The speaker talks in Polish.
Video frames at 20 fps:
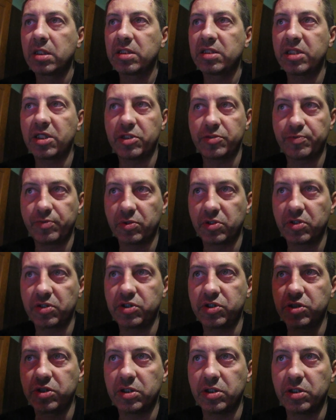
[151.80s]
też ponoć
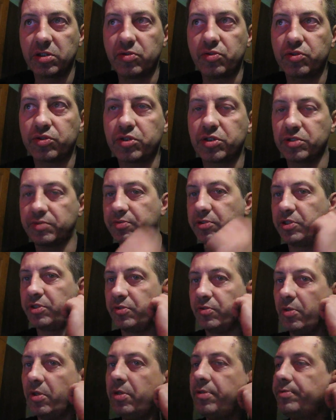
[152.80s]
się dużo
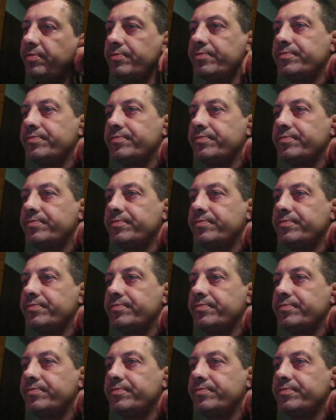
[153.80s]
zmieniło.